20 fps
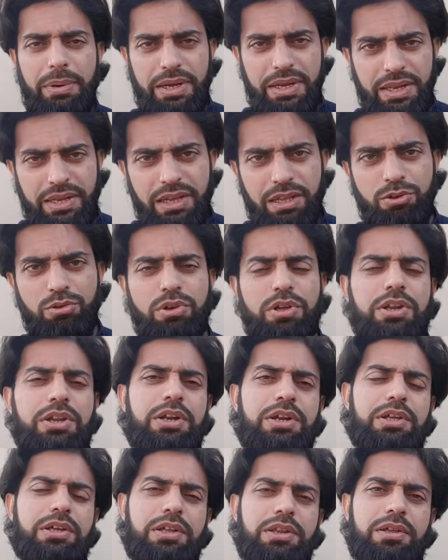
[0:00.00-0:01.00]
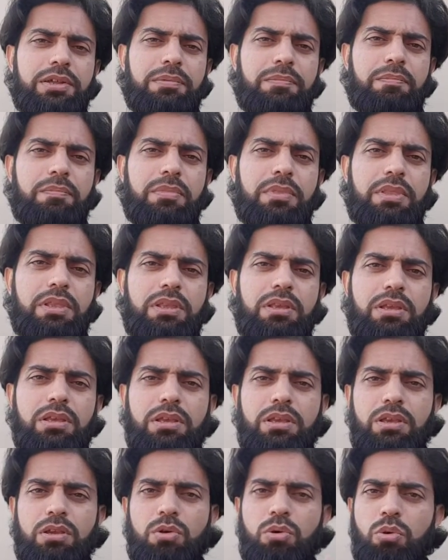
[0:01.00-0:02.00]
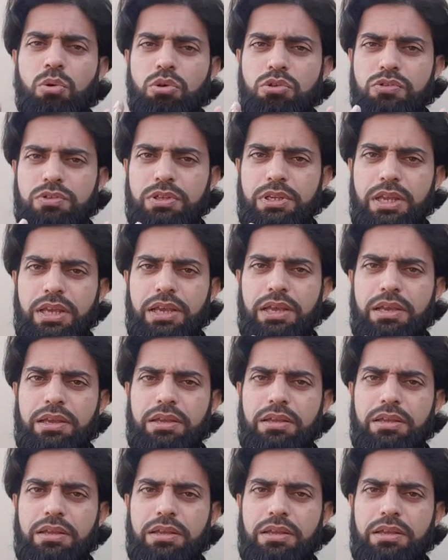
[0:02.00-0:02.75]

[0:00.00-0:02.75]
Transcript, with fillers: मिट्टी का जो क्रिएटर है उसने